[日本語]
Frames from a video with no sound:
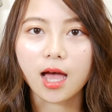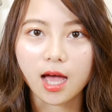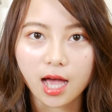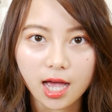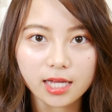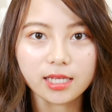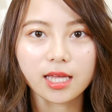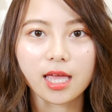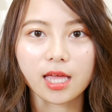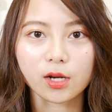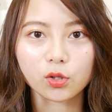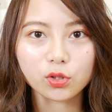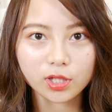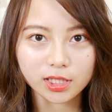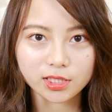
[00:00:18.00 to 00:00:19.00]
はい、えー、
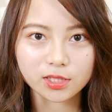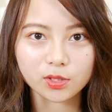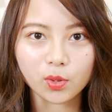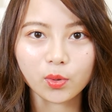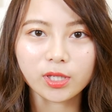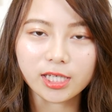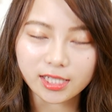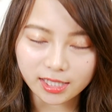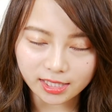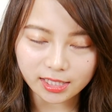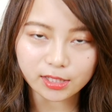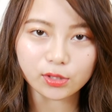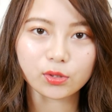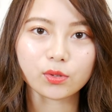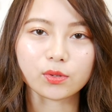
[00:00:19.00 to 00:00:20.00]
6月のお気に入
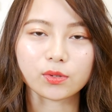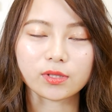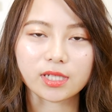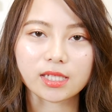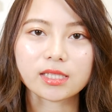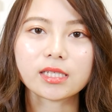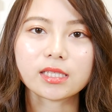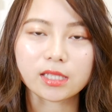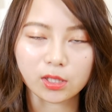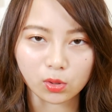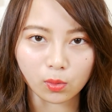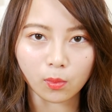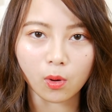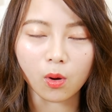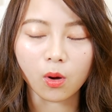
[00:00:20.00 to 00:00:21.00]
りということなんですけ
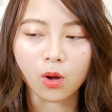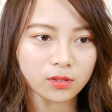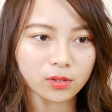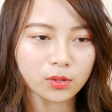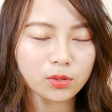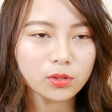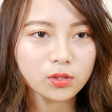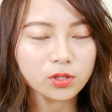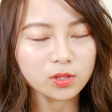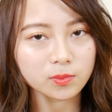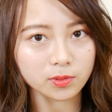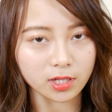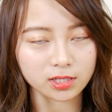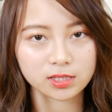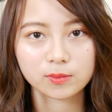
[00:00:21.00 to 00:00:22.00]
ども、
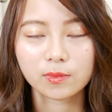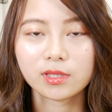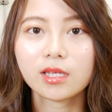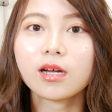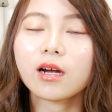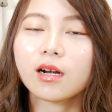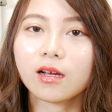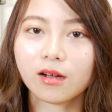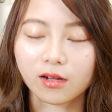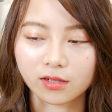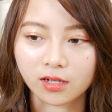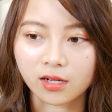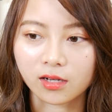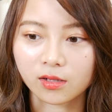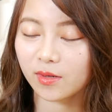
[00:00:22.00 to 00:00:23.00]
YouTube 始めてからか
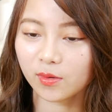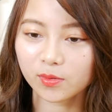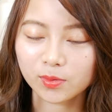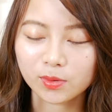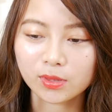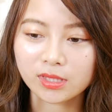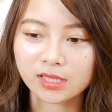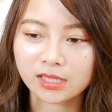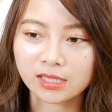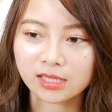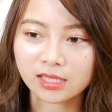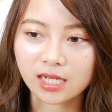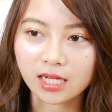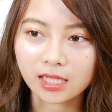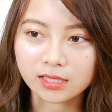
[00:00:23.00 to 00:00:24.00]
な、本当に
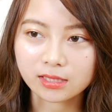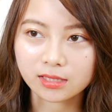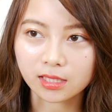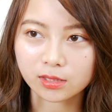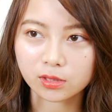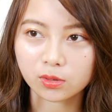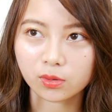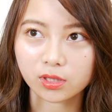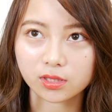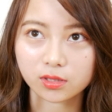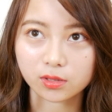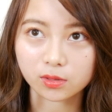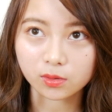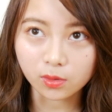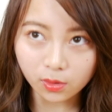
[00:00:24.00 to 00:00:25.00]
1ヶ月経つのが
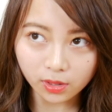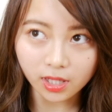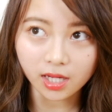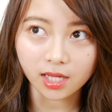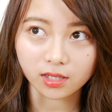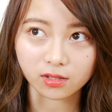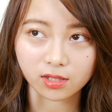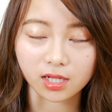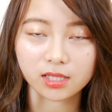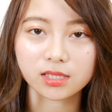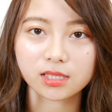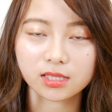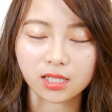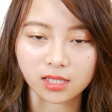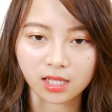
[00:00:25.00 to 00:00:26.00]
すっごい早く感
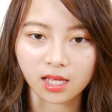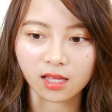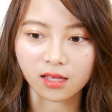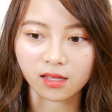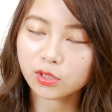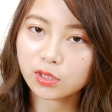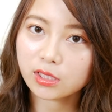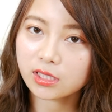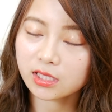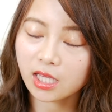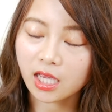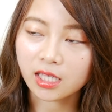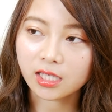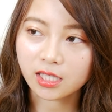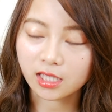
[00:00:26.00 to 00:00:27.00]
じてて、つい
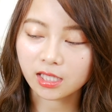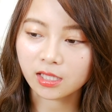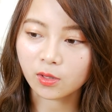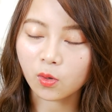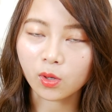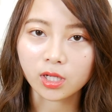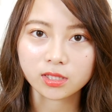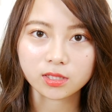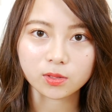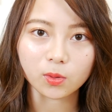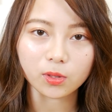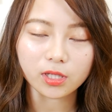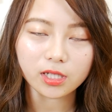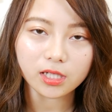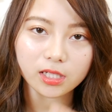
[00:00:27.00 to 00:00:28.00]
最近5月のお
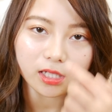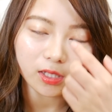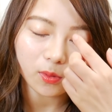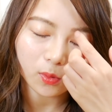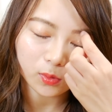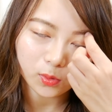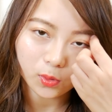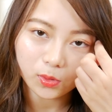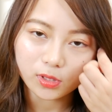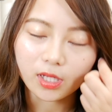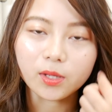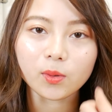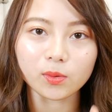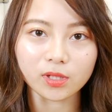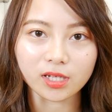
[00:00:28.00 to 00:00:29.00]
気に入りを撮った
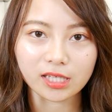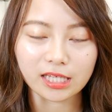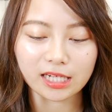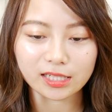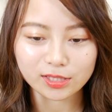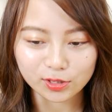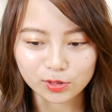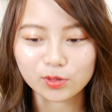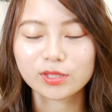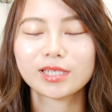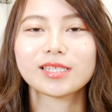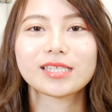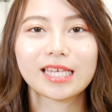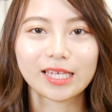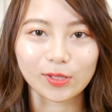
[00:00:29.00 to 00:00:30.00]
ような気がするんで
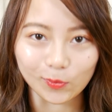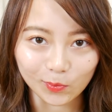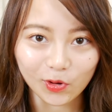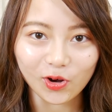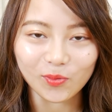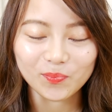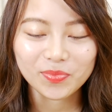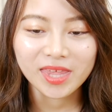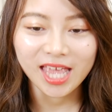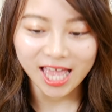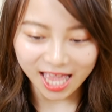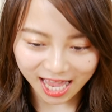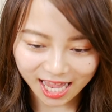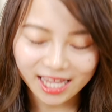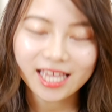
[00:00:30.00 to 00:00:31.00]
すけども、
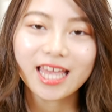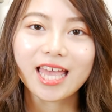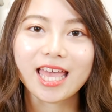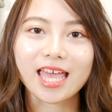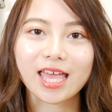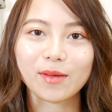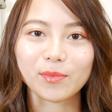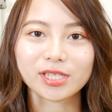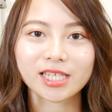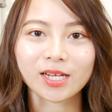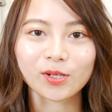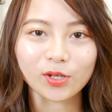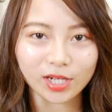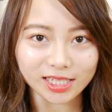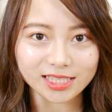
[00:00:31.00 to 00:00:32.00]
はい、えー、また
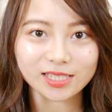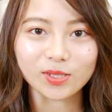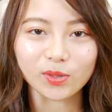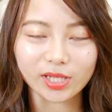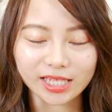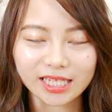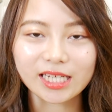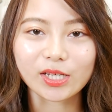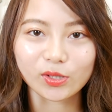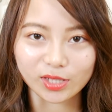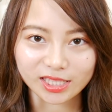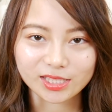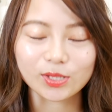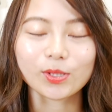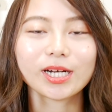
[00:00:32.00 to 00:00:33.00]
6月のお気に入りを
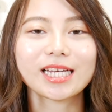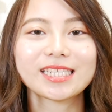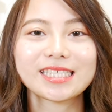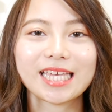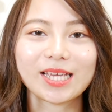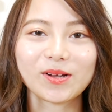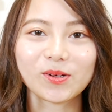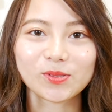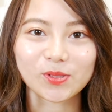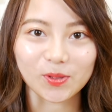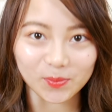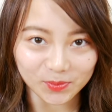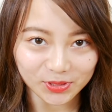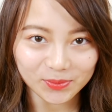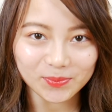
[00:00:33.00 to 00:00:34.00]
ね、紹介していこうと
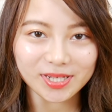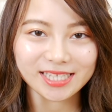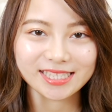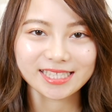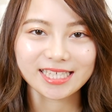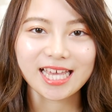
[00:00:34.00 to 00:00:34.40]
思います。